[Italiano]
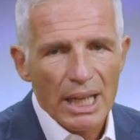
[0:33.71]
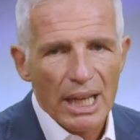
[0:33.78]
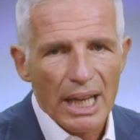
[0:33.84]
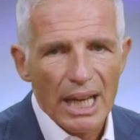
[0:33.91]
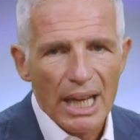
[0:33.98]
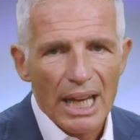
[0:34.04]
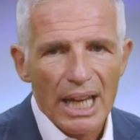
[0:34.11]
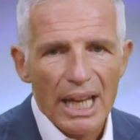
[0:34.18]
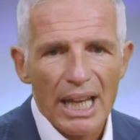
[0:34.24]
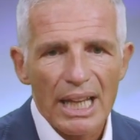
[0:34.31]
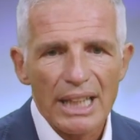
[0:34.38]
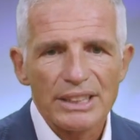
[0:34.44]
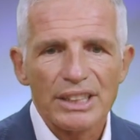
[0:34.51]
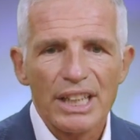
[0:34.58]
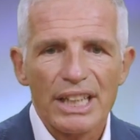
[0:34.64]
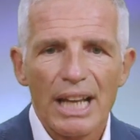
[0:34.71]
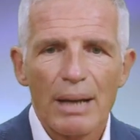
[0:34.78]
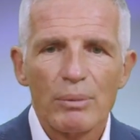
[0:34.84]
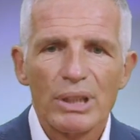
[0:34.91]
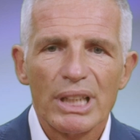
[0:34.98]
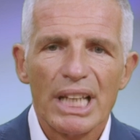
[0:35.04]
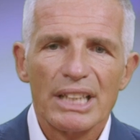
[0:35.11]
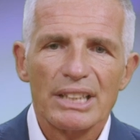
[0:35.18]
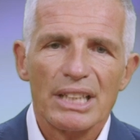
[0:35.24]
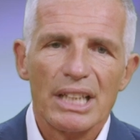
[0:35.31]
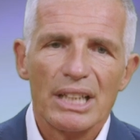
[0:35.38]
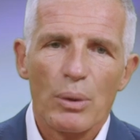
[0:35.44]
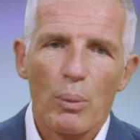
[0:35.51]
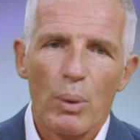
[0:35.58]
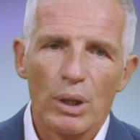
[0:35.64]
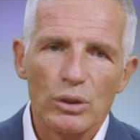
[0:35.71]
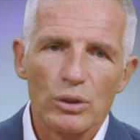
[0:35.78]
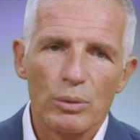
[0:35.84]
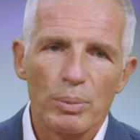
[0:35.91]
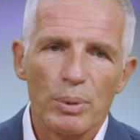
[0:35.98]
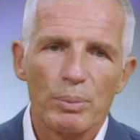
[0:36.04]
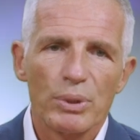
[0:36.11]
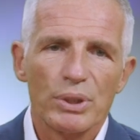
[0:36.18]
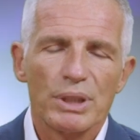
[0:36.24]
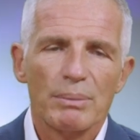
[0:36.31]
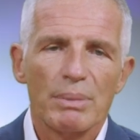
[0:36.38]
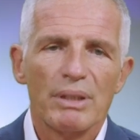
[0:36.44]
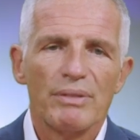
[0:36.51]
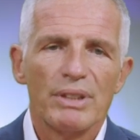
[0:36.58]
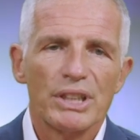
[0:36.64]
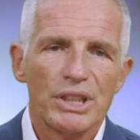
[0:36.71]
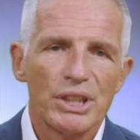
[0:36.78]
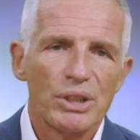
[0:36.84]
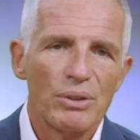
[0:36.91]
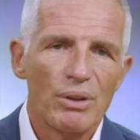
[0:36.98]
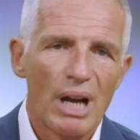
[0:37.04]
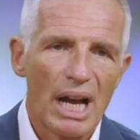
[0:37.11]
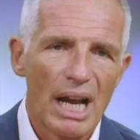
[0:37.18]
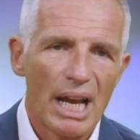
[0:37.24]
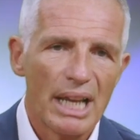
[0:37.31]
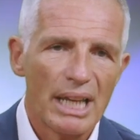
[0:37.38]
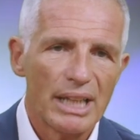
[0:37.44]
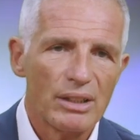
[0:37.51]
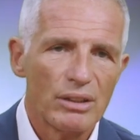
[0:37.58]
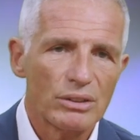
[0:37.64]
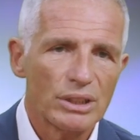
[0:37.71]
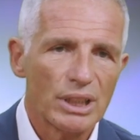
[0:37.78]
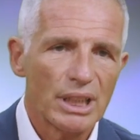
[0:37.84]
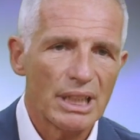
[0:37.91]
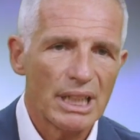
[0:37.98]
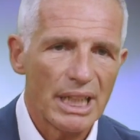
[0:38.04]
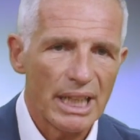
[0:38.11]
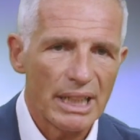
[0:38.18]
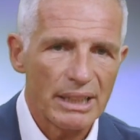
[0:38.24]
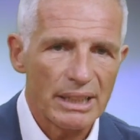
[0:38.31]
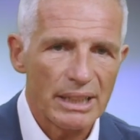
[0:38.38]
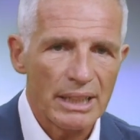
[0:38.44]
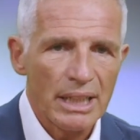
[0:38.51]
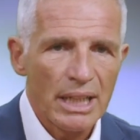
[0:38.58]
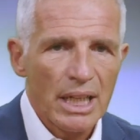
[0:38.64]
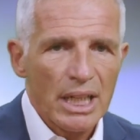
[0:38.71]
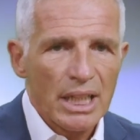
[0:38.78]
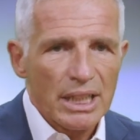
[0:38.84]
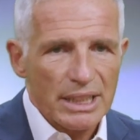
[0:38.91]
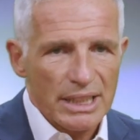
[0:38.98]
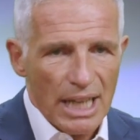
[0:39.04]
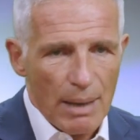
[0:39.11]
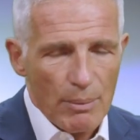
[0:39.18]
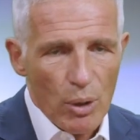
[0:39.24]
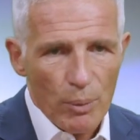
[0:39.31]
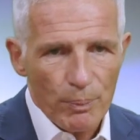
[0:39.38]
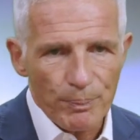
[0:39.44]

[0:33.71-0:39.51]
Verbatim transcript: eh, cerchiamo di essere quanto più possibile vicino ai nostri clienti. Siamo